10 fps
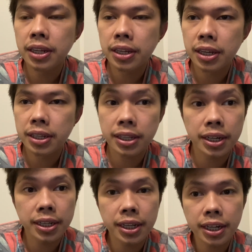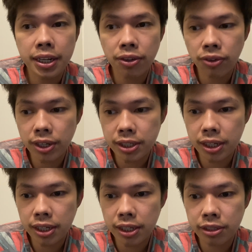Uh, tinanggihan ako kasi
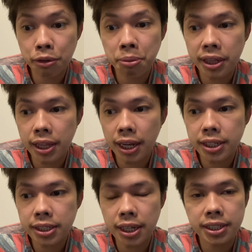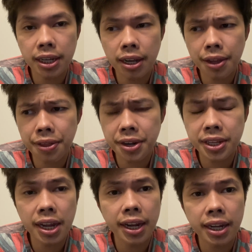sobrang taas. Nasa
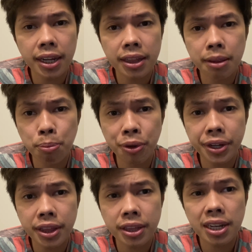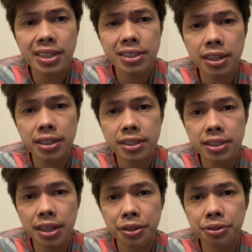38.6
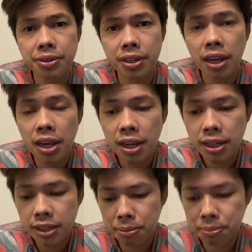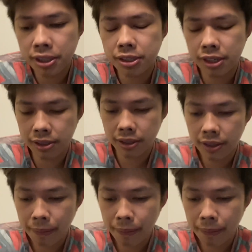na yung temperature ko.